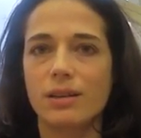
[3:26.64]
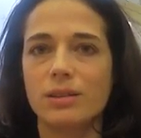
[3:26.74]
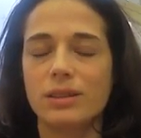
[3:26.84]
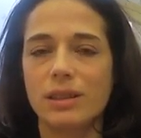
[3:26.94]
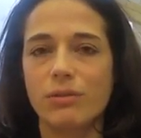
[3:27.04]

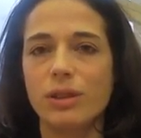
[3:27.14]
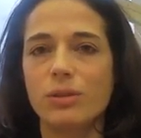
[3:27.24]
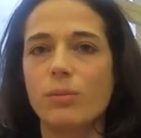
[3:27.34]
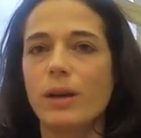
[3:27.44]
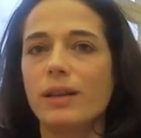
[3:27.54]
ces
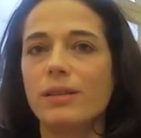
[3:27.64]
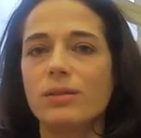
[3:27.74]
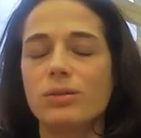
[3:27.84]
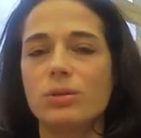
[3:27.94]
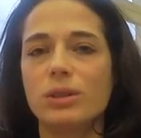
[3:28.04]
phénomènes
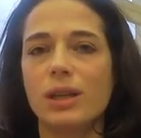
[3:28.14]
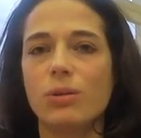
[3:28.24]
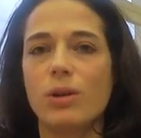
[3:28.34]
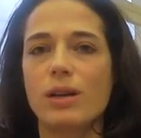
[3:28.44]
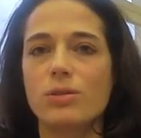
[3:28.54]
de
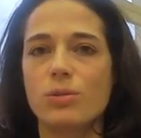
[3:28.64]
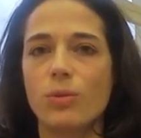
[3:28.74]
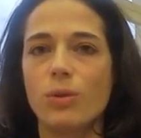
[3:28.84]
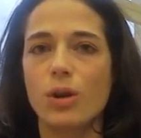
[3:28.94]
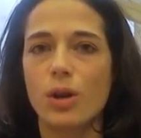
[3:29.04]

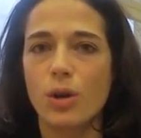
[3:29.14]
circulation,